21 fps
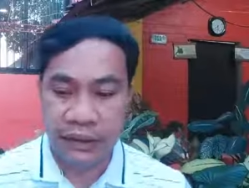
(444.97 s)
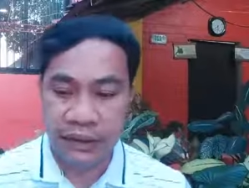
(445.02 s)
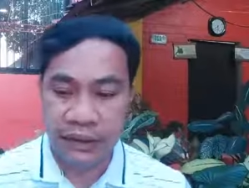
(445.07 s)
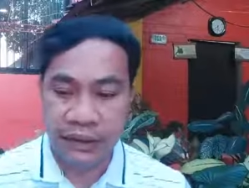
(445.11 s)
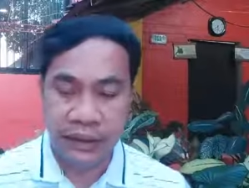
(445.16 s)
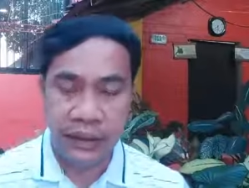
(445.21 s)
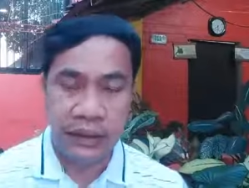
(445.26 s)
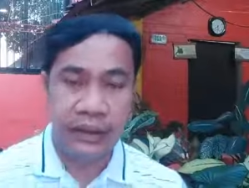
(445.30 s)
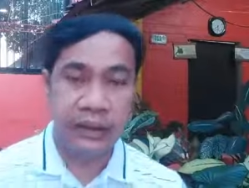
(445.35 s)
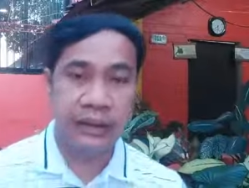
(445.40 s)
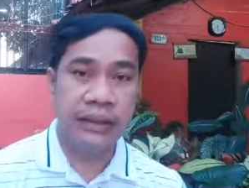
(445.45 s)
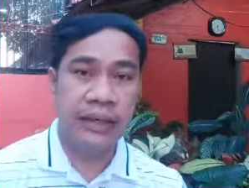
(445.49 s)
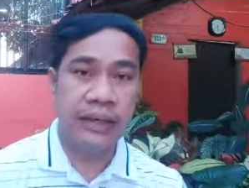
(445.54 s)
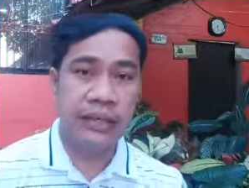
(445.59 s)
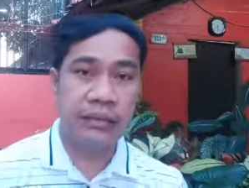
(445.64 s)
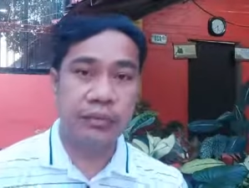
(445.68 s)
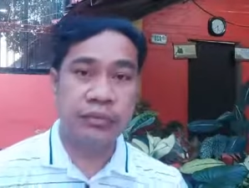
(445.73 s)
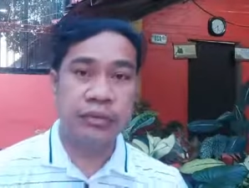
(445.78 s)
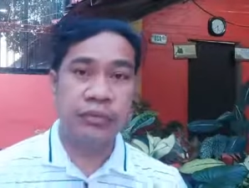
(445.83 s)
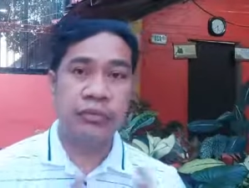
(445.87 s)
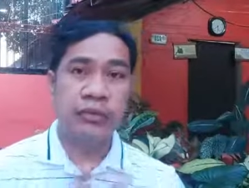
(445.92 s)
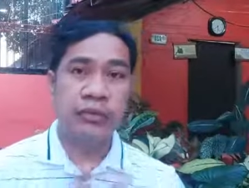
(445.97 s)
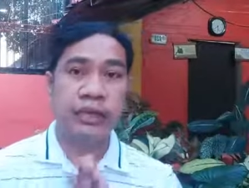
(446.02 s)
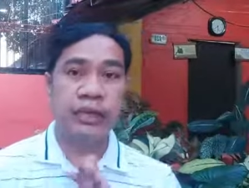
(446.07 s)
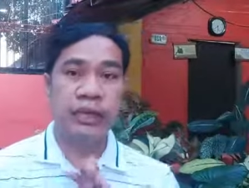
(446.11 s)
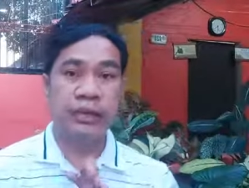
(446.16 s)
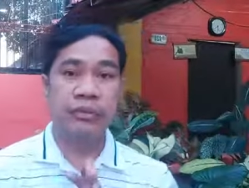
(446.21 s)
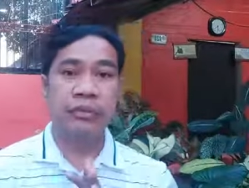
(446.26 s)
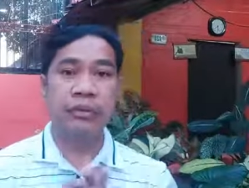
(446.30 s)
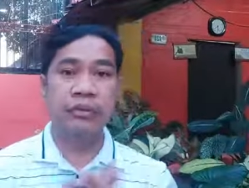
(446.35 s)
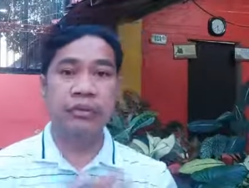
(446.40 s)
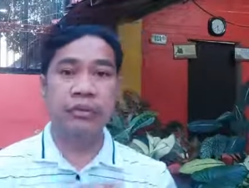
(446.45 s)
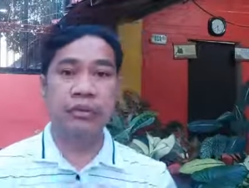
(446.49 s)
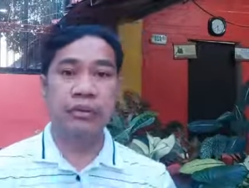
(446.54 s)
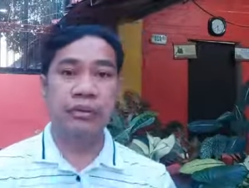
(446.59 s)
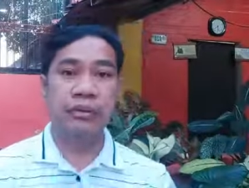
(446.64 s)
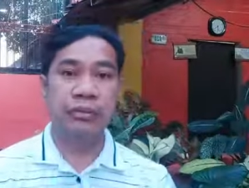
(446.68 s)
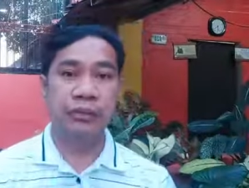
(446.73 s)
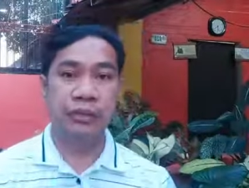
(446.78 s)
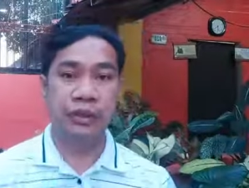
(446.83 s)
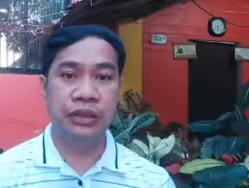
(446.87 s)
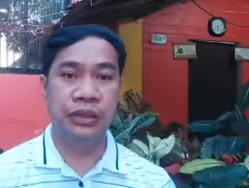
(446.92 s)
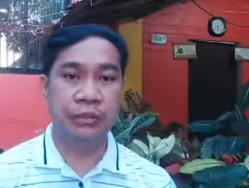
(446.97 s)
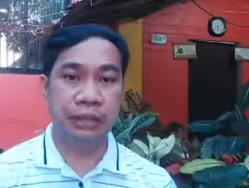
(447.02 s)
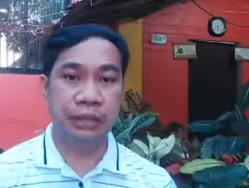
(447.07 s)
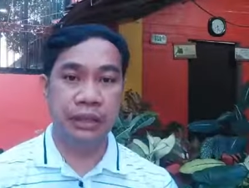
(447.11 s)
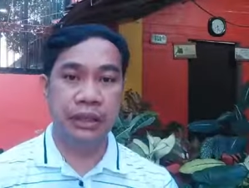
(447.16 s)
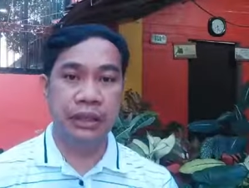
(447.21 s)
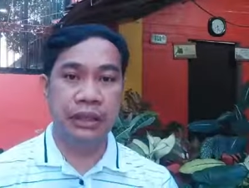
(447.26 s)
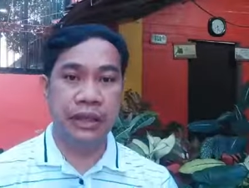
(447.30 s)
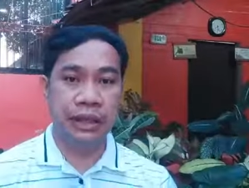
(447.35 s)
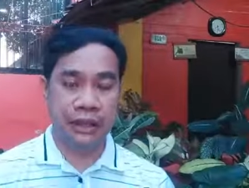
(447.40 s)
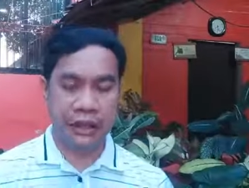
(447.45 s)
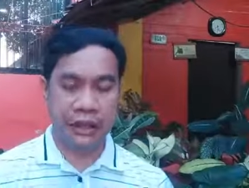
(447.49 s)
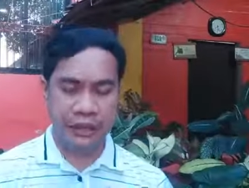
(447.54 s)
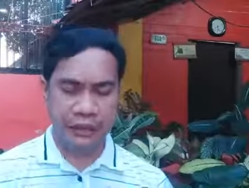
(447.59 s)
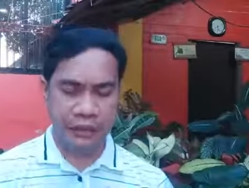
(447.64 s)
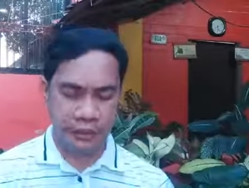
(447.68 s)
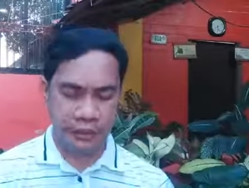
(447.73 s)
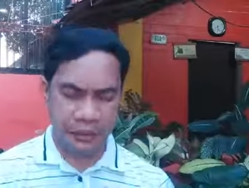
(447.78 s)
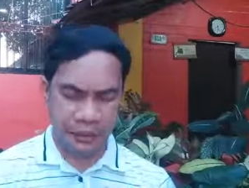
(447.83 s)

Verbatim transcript: Sige, tayo po muna ay mag-ukol po ng panalangin.